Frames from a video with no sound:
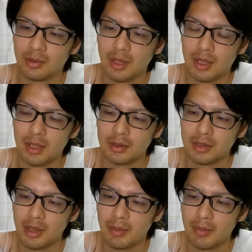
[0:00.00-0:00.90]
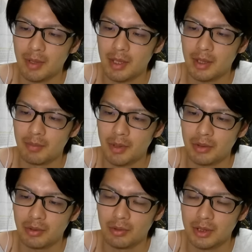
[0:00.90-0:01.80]
とかが来れば、まあ、
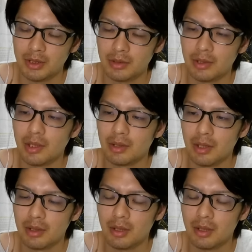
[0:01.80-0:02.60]
パッと終わっちゃうんだけどね。